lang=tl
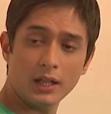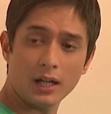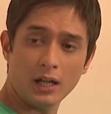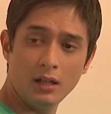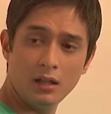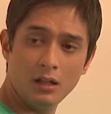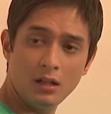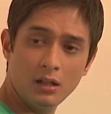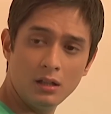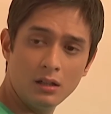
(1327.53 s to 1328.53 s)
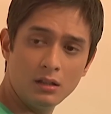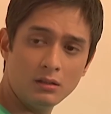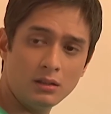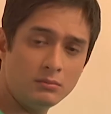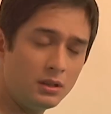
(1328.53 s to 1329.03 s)
Hindi ah.
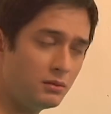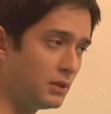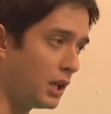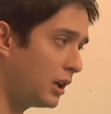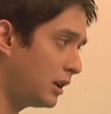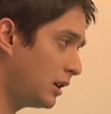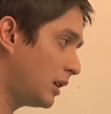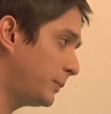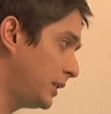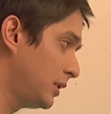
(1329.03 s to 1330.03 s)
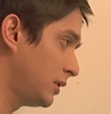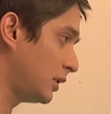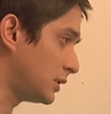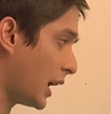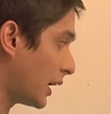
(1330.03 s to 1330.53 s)
Mamang maang ka pa.
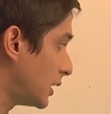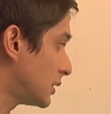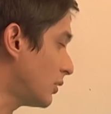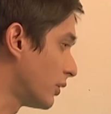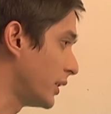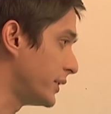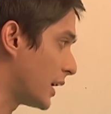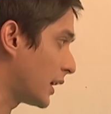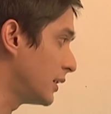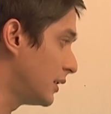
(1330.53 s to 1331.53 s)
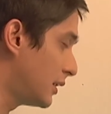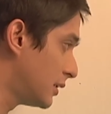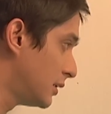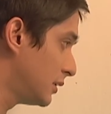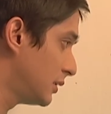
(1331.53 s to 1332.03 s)
Kitang-kita ko kilig na
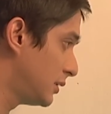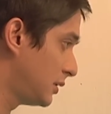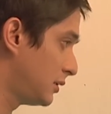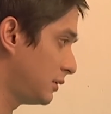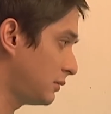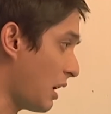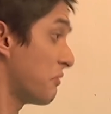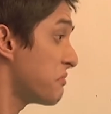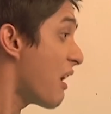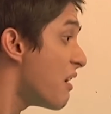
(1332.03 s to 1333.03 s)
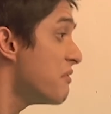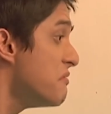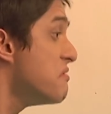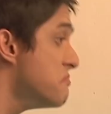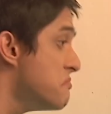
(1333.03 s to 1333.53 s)
kilig ka. Takot ka.